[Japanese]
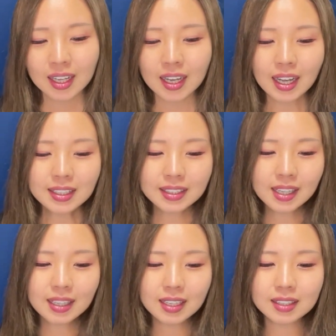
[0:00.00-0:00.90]
安
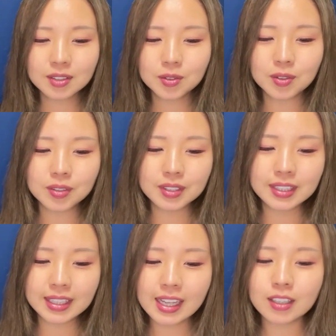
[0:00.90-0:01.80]
定感の
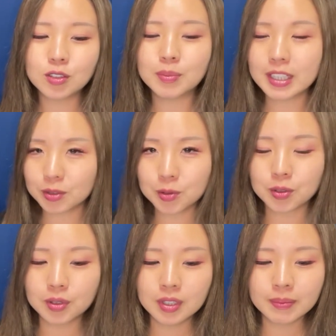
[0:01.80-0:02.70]
ない馬
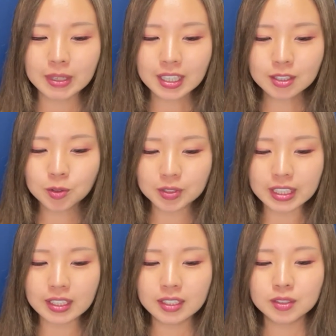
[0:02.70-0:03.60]
と、まあ、過去
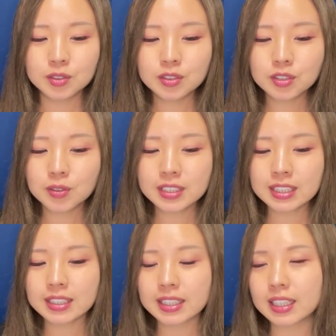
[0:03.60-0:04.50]
に重症
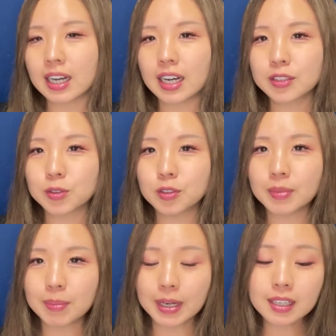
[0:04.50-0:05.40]
実績がある
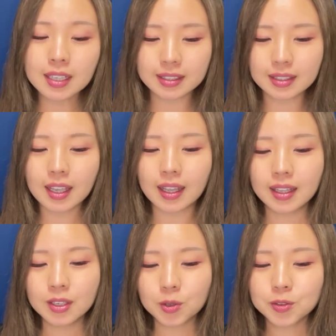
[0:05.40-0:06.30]
馬ばかりで、
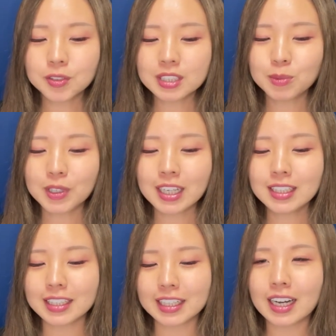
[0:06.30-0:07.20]
今年もか
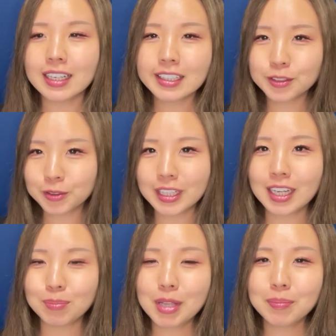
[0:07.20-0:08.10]
なり荒れそう
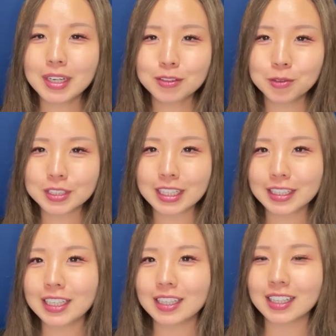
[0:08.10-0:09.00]
なメンバー構成
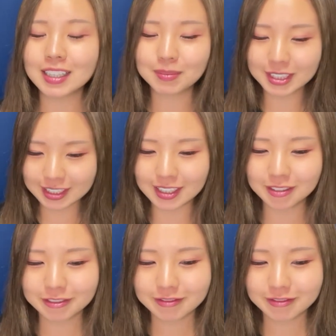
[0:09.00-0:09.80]
になりました。